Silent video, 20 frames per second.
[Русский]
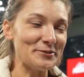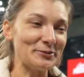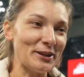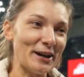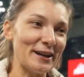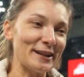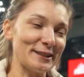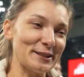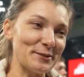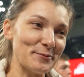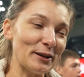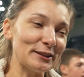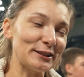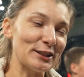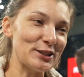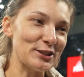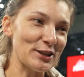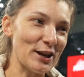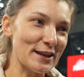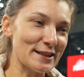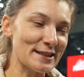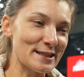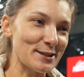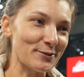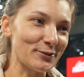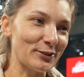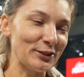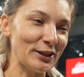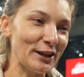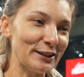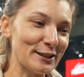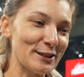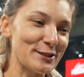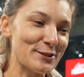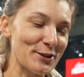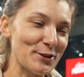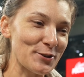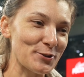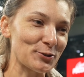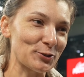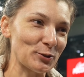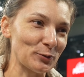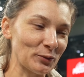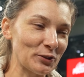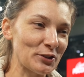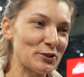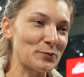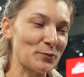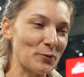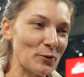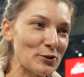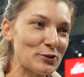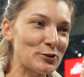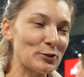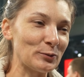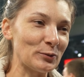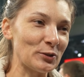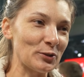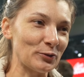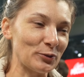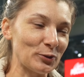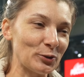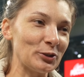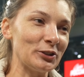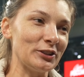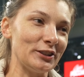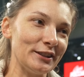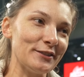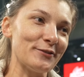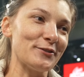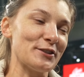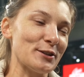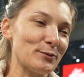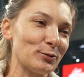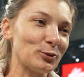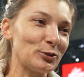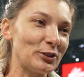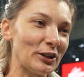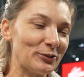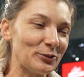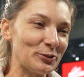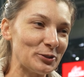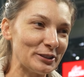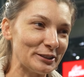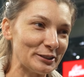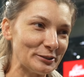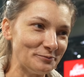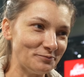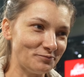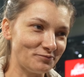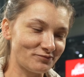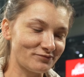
Да, ребята счастливы, я надеюсь, что мы используем его и все будут довольны.